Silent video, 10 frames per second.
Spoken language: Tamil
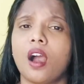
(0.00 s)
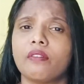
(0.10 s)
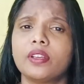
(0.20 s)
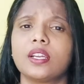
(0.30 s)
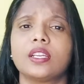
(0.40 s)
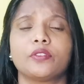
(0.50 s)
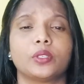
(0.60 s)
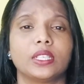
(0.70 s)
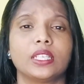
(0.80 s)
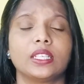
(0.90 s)
அவரால்
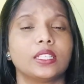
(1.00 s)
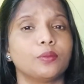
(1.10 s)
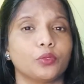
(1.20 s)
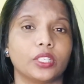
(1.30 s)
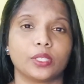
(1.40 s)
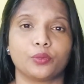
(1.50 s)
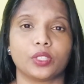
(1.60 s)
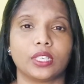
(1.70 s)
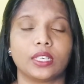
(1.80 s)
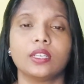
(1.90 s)
அவர் டிகிரியை முடிக்க முடியல